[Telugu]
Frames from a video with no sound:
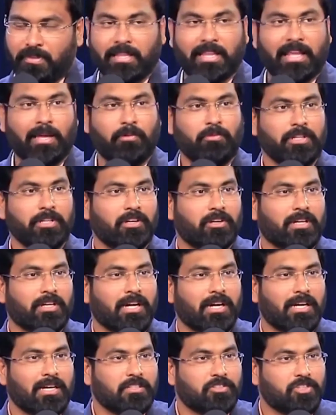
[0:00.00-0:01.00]
దేవుని యొక్క
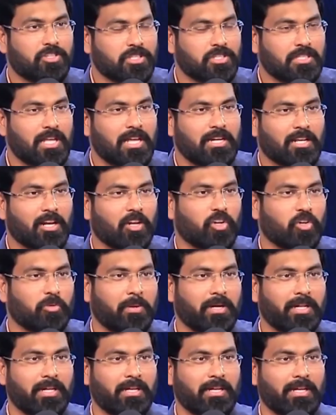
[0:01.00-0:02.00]
చిత్తానికి
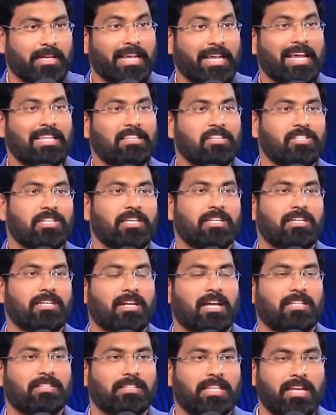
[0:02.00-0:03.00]
లోబడి ఏది
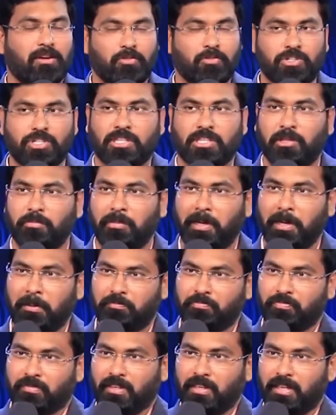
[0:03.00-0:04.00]
జరిగినా అది దేవుని చిత్తమే
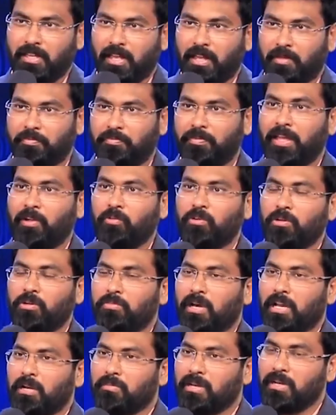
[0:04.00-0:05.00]
దేవుడు
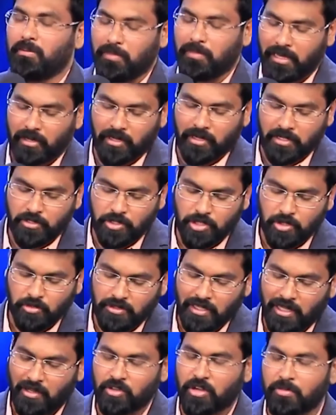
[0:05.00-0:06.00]
మన మన యొక్క
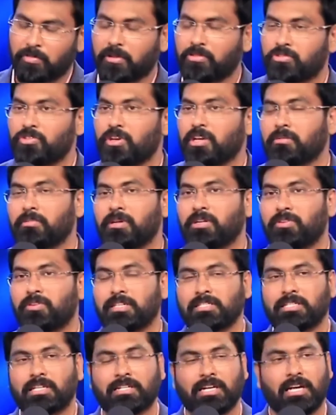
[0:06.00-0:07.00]
జీవితాల్లో ఒక
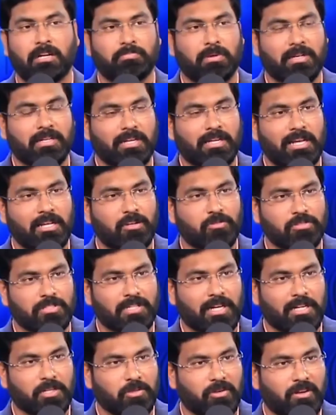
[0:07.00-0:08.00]
ప్రత్యేకమైనటువంటి సంకల్పాన్ని కలిగి
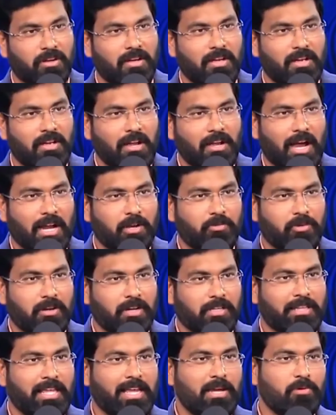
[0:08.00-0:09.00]
ఉంటాడు
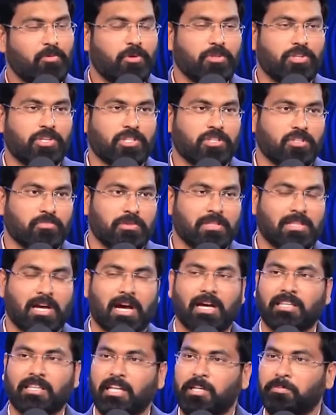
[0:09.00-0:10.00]
అటువంటి దేవుని చిత్తం మీద
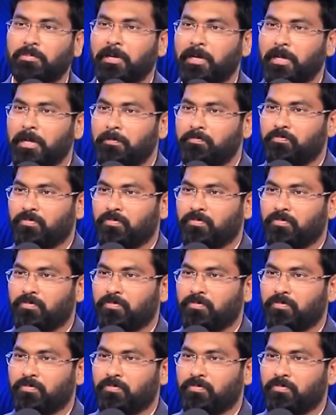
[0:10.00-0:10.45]
ఆధారపడి